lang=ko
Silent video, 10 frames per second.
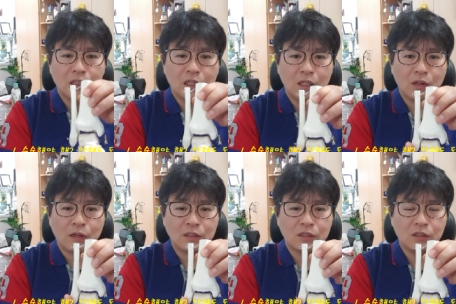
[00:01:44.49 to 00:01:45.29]
이
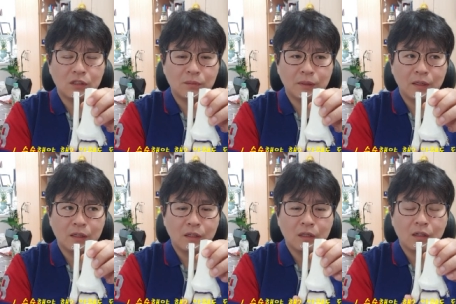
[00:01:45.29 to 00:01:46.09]

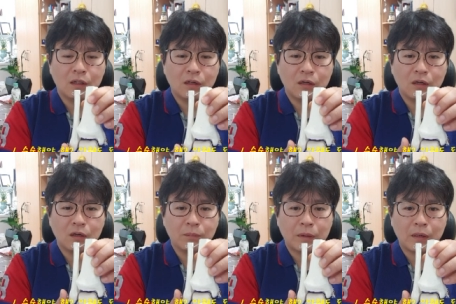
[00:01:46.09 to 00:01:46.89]
관절염의
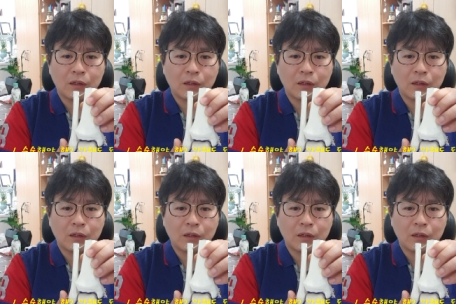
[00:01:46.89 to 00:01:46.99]
어,